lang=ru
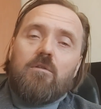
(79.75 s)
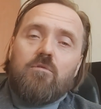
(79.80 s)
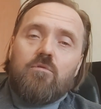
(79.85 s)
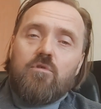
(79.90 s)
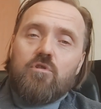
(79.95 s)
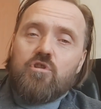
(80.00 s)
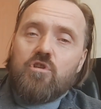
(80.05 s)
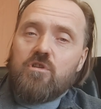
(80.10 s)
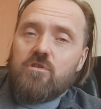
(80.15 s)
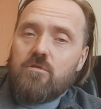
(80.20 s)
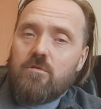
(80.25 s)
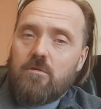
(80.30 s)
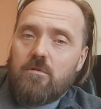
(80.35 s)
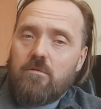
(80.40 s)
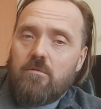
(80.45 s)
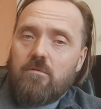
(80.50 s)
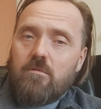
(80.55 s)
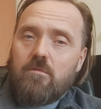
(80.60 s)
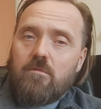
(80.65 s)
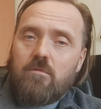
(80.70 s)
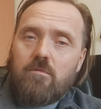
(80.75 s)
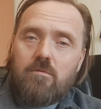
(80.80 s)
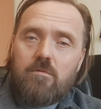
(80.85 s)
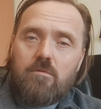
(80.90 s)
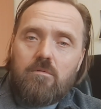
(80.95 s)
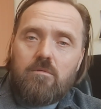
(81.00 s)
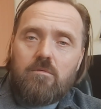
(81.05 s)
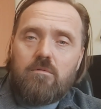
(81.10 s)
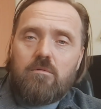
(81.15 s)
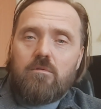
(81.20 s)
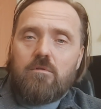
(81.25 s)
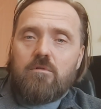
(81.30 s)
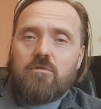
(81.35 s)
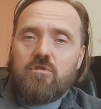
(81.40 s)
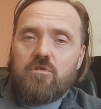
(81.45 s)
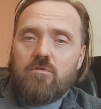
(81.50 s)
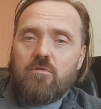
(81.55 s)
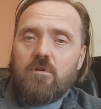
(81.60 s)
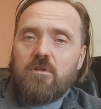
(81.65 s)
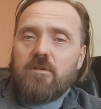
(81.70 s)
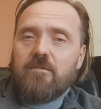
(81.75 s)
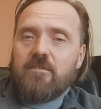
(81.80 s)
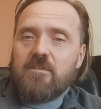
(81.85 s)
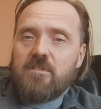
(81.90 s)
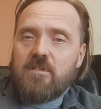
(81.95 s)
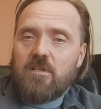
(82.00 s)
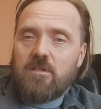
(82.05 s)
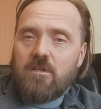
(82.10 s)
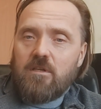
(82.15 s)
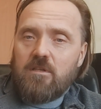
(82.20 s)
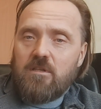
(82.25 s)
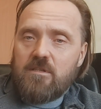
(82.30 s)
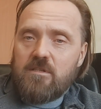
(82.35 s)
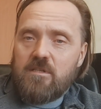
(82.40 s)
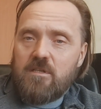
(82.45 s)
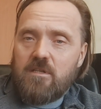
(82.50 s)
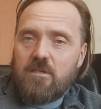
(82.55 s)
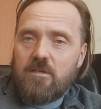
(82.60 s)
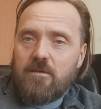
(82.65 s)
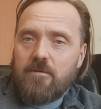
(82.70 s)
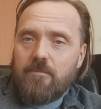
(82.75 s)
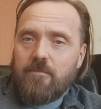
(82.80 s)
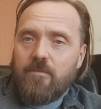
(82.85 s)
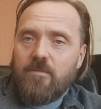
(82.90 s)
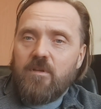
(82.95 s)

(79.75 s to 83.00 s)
Ну и шестое. Что это возврат конденсата?